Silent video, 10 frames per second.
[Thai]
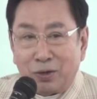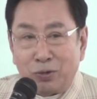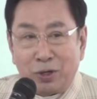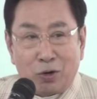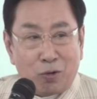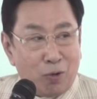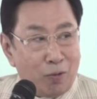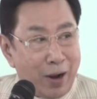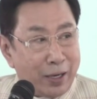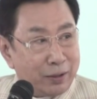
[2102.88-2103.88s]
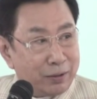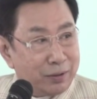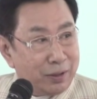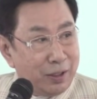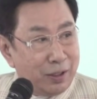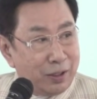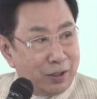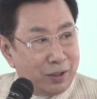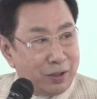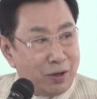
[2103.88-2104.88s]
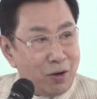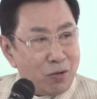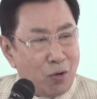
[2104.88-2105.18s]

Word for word: คุณณรงค์วงศ์วรรณก็